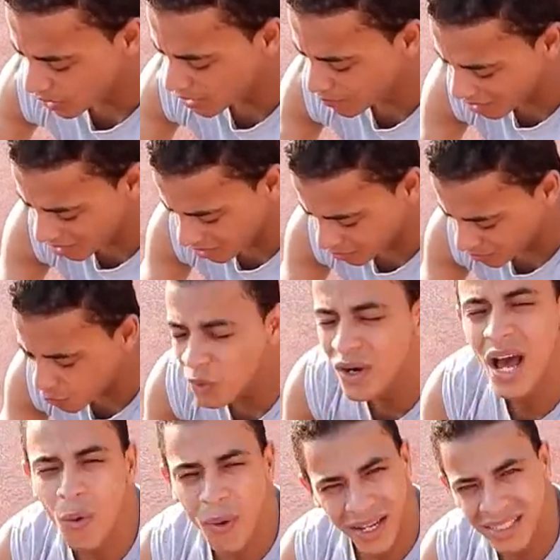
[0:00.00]
والمرهم
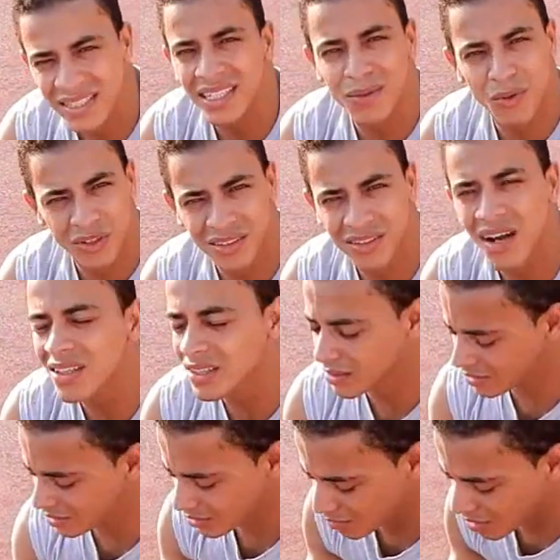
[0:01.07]
ولو هتستخدم رواد
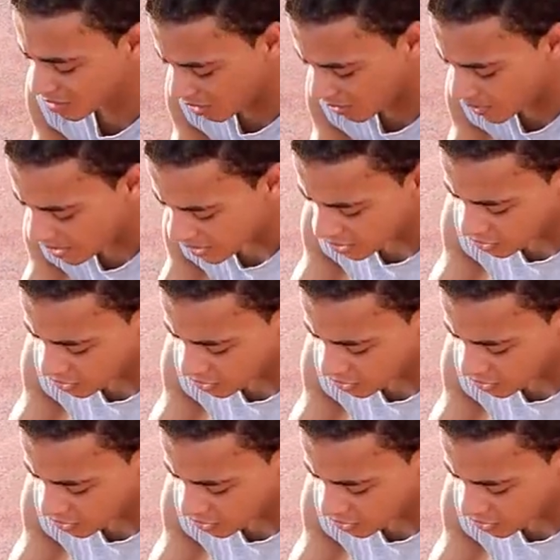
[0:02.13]
الضغط بالراحه